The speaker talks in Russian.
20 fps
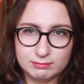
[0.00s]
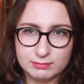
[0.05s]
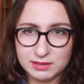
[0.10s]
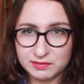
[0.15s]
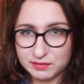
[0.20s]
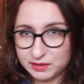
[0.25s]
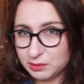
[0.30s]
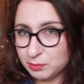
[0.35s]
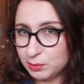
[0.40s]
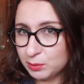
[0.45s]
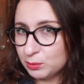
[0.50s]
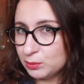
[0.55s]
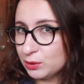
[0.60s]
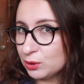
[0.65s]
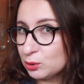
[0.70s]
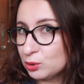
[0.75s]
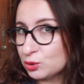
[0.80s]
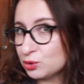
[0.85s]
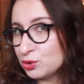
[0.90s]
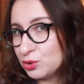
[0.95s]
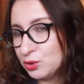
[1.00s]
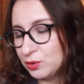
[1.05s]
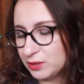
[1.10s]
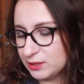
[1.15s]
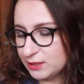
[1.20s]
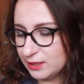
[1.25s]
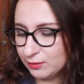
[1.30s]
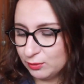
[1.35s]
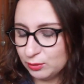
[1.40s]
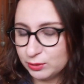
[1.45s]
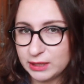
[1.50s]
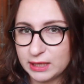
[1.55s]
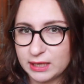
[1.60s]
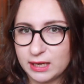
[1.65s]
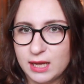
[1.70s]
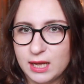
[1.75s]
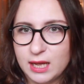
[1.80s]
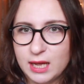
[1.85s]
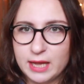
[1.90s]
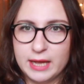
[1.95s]
Наверное, по-моему, так тоже ничего, оставлю так.
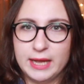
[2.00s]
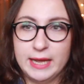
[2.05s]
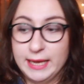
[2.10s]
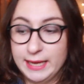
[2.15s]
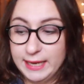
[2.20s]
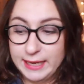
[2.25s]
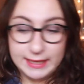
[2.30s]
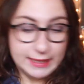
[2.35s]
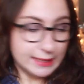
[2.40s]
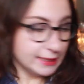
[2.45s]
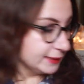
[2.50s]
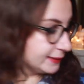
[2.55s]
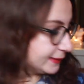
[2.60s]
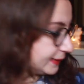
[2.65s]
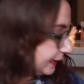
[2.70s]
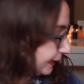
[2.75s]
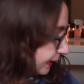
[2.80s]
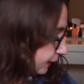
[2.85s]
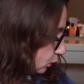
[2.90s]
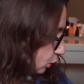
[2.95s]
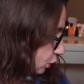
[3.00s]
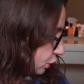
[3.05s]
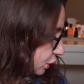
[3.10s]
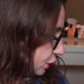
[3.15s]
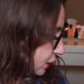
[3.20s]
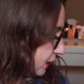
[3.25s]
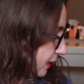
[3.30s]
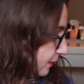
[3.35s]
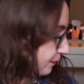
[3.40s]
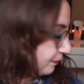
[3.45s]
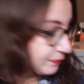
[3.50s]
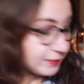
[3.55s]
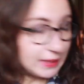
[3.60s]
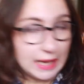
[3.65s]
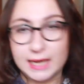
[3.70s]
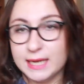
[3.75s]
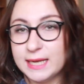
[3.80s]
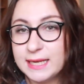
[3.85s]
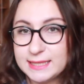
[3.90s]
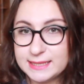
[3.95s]
Следующее.
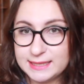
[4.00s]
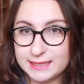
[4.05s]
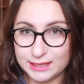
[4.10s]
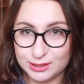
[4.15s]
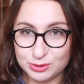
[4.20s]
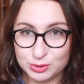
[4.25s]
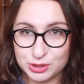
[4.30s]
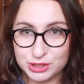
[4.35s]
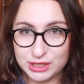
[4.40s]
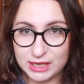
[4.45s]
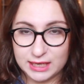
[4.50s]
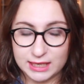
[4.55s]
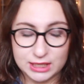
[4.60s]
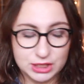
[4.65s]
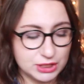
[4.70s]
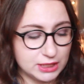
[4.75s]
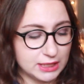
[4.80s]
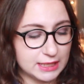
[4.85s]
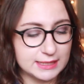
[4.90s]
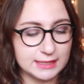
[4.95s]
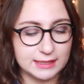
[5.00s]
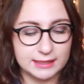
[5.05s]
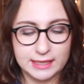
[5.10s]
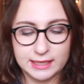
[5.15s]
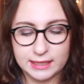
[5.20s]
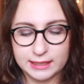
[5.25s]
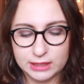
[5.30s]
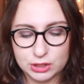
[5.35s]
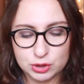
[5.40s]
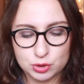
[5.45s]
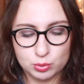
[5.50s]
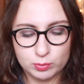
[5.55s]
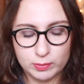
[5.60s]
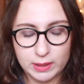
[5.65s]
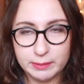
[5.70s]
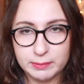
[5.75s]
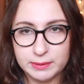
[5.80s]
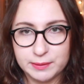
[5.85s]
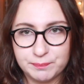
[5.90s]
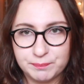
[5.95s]
Следующее. Каждый раз, когда я езжу
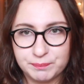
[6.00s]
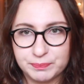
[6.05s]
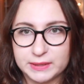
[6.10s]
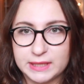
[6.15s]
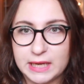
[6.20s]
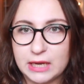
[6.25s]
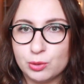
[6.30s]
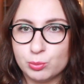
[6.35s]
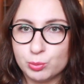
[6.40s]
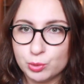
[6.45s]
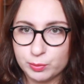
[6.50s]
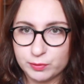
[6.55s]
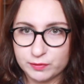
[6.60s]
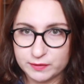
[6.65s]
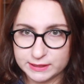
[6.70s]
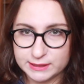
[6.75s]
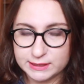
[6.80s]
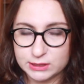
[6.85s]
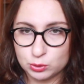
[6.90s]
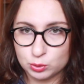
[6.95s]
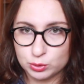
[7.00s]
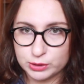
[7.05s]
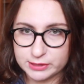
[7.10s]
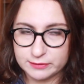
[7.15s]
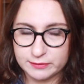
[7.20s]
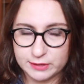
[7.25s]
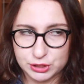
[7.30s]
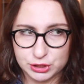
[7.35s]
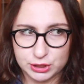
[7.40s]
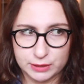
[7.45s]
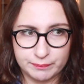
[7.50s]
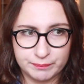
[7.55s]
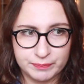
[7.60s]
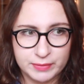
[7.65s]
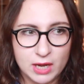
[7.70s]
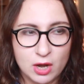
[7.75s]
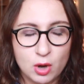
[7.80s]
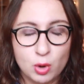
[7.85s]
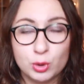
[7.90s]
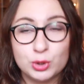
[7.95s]
маме, я люблю провозить оттуда свечки.
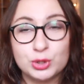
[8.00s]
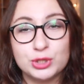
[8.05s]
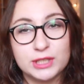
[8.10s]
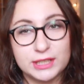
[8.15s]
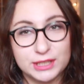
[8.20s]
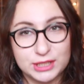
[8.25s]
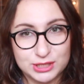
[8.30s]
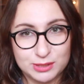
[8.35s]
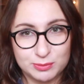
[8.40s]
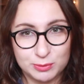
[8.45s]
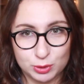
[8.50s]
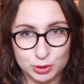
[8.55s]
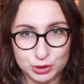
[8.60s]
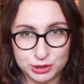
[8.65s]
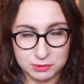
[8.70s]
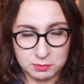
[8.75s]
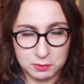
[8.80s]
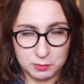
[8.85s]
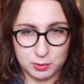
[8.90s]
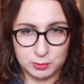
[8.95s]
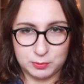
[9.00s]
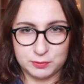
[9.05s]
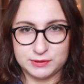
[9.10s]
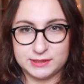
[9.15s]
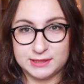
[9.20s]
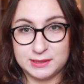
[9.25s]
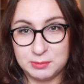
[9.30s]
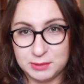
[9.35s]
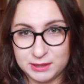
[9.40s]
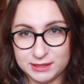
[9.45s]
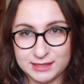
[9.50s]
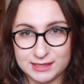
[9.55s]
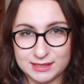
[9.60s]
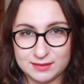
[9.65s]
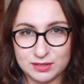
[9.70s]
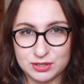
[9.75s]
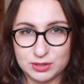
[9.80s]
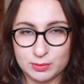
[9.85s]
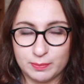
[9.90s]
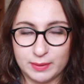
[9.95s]
Очень, конечно, мне хочется попробовать знаменитые
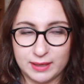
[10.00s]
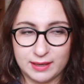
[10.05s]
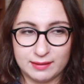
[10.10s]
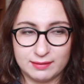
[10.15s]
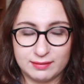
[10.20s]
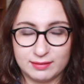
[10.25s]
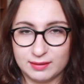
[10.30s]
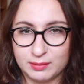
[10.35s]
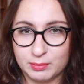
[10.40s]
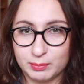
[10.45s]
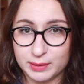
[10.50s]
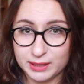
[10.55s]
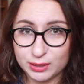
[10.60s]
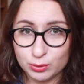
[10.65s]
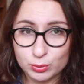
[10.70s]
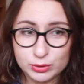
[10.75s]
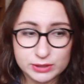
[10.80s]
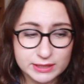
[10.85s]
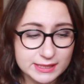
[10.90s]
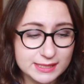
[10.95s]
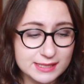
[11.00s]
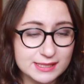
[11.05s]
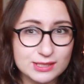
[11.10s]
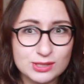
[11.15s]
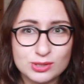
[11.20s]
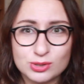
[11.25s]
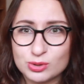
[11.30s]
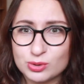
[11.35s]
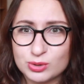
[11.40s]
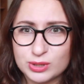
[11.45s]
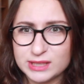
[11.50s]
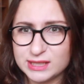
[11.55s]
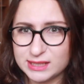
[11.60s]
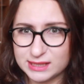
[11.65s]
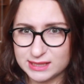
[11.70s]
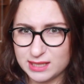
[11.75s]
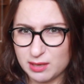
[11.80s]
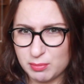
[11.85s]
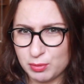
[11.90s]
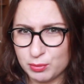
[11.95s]
свечи Bath and Body Works, но они
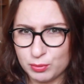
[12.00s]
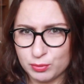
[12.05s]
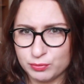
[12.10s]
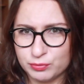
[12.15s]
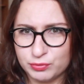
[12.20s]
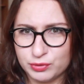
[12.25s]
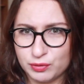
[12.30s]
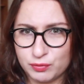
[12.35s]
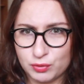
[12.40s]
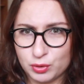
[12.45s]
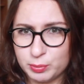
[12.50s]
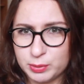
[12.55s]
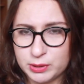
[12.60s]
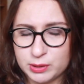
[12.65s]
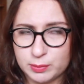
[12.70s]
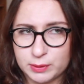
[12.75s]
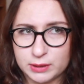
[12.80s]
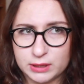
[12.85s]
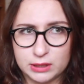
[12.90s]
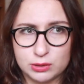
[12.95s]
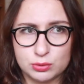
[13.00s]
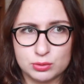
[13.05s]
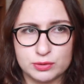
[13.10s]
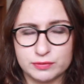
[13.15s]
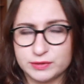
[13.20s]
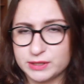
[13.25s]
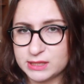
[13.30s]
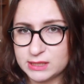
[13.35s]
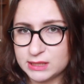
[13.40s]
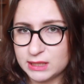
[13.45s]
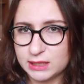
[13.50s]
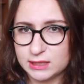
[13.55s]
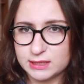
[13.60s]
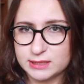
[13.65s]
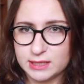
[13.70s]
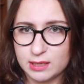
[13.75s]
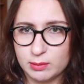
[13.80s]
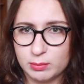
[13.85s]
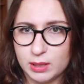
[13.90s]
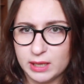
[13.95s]
нигде, по-моему, в Европе не продаются в тех странах,
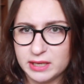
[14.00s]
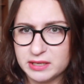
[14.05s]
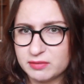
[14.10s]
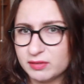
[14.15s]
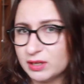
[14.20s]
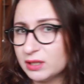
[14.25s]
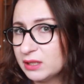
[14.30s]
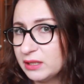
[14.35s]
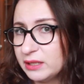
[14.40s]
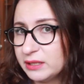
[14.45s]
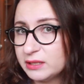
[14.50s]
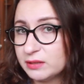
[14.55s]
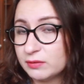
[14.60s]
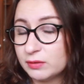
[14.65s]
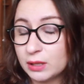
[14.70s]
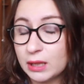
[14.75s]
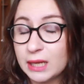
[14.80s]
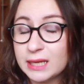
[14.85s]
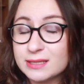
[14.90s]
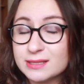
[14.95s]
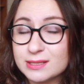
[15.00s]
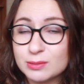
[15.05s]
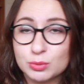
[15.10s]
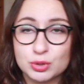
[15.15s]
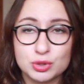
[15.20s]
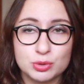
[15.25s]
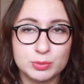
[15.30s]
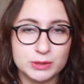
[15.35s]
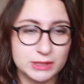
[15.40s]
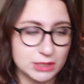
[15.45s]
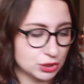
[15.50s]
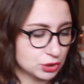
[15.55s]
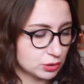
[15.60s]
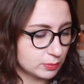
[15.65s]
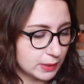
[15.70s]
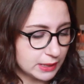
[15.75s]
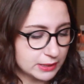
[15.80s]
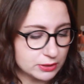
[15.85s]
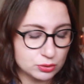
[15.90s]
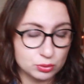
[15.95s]
где я была, ни в Англии, ни в Ирландии. Может быть, я
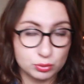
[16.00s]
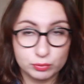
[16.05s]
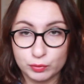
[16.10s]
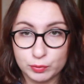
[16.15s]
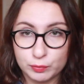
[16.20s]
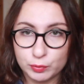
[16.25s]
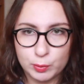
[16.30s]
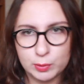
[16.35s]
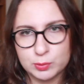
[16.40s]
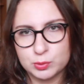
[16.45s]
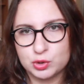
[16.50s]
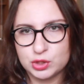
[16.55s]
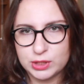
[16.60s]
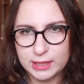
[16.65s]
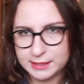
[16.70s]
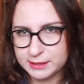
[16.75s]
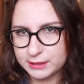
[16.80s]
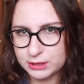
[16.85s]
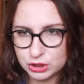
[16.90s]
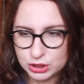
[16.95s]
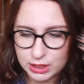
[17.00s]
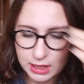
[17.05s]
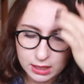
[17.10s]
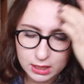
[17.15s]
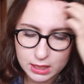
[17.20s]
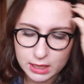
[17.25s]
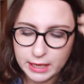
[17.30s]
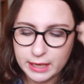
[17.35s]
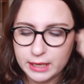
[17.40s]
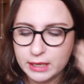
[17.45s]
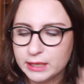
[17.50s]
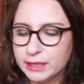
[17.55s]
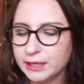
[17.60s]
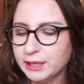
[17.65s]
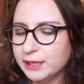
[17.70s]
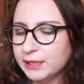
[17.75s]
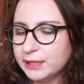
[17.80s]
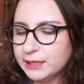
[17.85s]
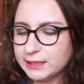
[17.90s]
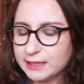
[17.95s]
ошибаюсь, но в любом случае я не нашла.
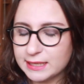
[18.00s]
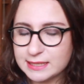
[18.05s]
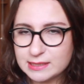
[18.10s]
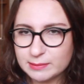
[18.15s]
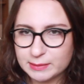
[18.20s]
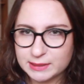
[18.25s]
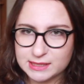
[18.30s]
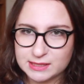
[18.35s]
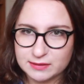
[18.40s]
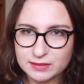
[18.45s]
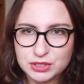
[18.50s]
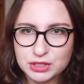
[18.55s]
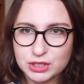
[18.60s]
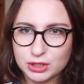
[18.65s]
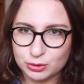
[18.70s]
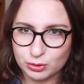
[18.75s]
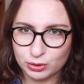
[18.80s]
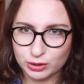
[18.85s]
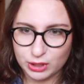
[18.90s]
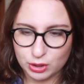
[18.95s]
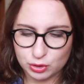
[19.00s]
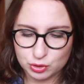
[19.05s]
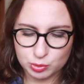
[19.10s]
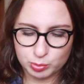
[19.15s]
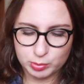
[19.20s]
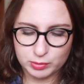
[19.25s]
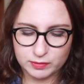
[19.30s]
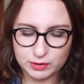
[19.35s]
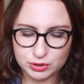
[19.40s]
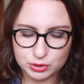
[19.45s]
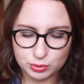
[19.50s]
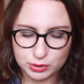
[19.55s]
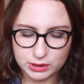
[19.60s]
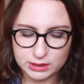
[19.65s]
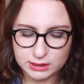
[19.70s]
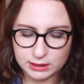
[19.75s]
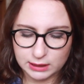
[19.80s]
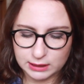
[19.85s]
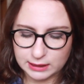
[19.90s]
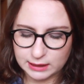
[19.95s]
И есть там одни свечи, которые я уже провожу
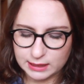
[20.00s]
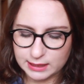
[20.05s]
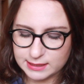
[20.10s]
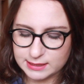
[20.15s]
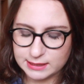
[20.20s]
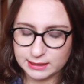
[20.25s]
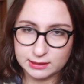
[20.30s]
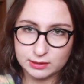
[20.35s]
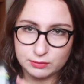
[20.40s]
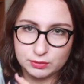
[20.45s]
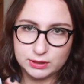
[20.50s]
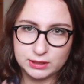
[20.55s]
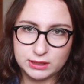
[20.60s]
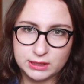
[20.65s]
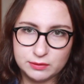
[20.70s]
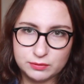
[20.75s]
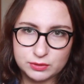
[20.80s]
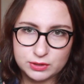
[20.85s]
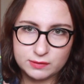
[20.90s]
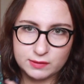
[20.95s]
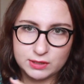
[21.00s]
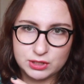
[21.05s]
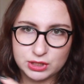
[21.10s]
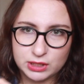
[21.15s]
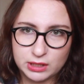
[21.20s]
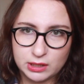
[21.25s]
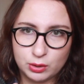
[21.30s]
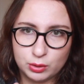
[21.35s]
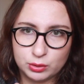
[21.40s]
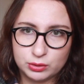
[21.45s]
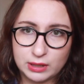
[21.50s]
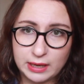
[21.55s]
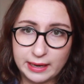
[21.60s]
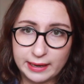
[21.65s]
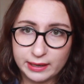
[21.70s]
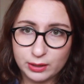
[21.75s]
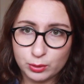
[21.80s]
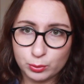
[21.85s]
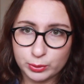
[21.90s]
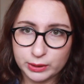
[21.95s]
несколько раз. Это вот такие вот свечки от
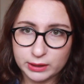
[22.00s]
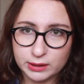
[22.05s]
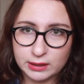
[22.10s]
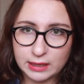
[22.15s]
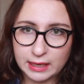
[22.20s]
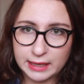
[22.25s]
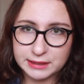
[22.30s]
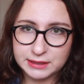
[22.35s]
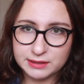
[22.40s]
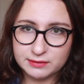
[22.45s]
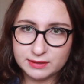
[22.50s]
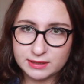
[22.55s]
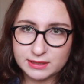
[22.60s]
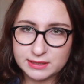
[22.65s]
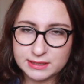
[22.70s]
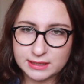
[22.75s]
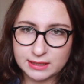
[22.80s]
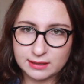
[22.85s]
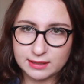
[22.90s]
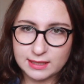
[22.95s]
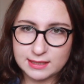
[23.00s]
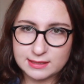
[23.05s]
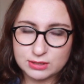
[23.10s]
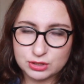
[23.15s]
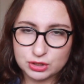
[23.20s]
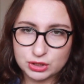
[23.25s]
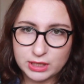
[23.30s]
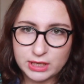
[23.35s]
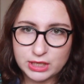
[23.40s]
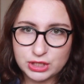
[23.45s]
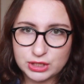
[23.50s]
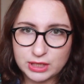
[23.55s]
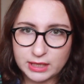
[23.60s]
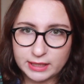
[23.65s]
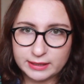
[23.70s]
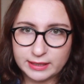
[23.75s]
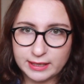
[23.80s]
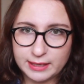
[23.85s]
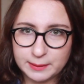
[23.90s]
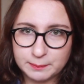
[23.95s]
Airwick. Они, видите, когда ее зажигаешь,
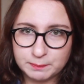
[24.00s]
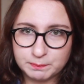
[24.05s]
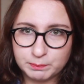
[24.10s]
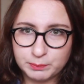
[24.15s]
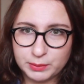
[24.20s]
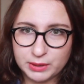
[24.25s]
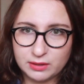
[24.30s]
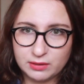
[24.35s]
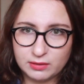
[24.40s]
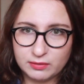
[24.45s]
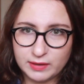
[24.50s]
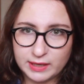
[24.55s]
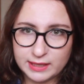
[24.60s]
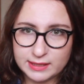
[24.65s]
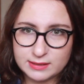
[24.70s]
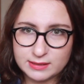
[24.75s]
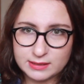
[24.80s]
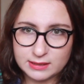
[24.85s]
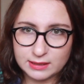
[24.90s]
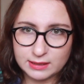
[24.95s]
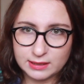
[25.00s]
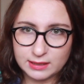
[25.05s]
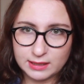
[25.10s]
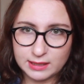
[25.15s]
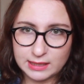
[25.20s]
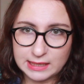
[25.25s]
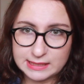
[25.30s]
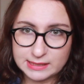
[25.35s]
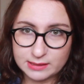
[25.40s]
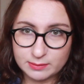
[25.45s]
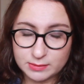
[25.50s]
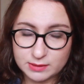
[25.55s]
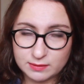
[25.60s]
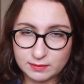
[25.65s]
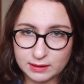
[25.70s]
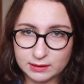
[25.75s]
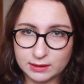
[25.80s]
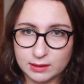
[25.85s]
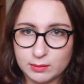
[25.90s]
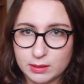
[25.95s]
она переливается разным
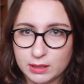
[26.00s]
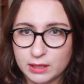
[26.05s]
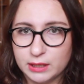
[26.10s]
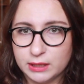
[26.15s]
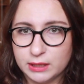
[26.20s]
цветом.